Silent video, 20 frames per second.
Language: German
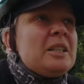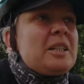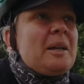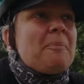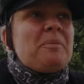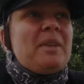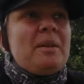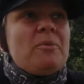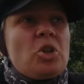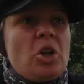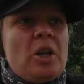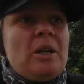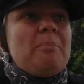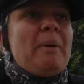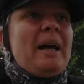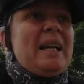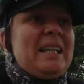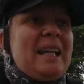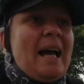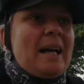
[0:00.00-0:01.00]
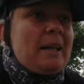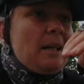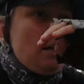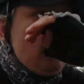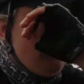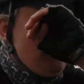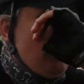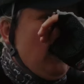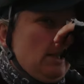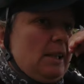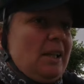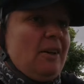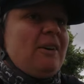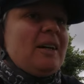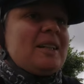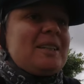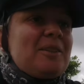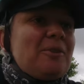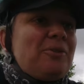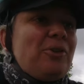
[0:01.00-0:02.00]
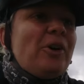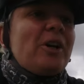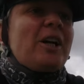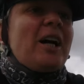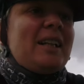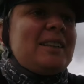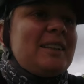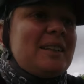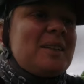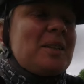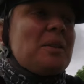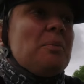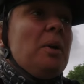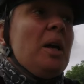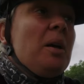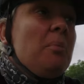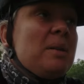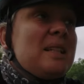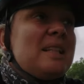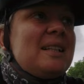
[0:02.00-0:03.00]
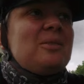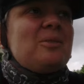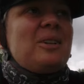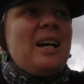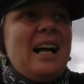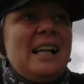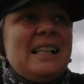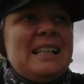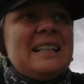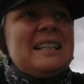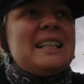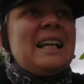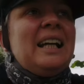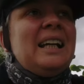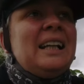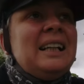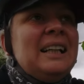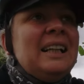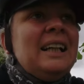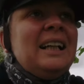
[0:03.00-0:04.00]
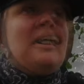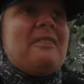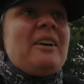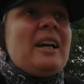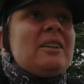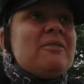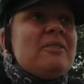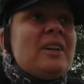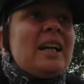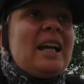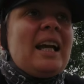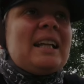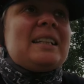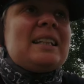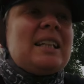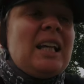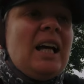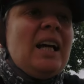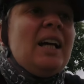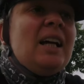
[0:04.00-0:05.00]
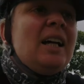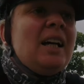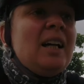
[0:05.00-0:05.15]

Ich habe dem schon in meine Jacke gewickelt, was zur Folge hat, dass es mir ein bisschen zu kalt ist. Da werden wir jetzt